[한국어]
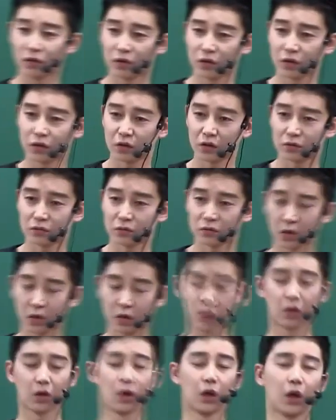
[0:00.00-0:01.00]
여기는
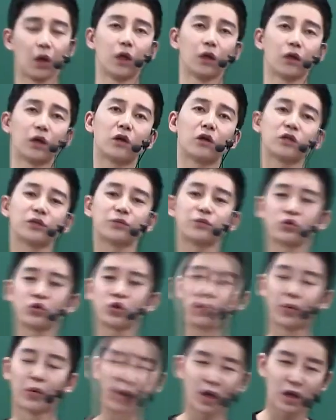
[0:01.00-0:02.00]
예열
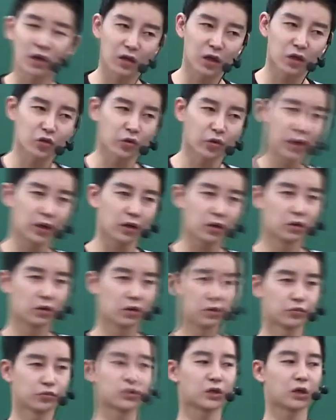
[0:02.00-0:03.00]
지문으로 뭘 하는 게 좋아요?
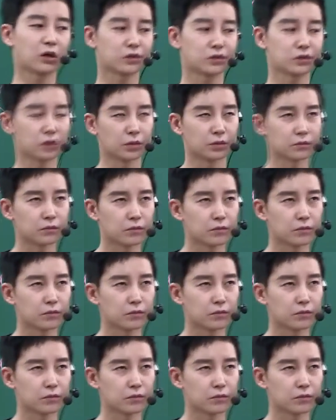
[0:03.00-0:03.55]
문자 왔어.